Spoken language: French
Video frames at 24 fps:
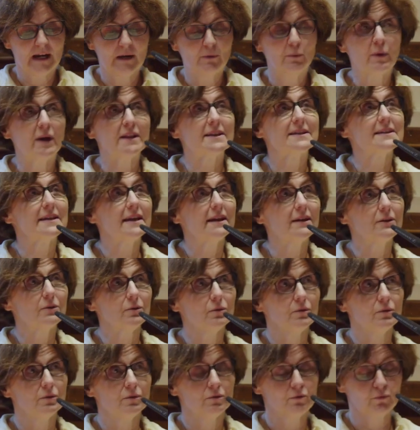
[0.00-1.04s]
la loi de C
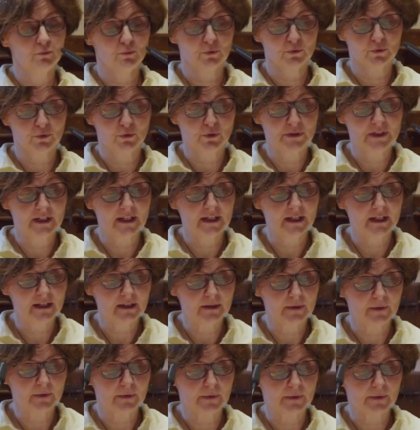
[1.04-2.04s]
que tout le monde connaît,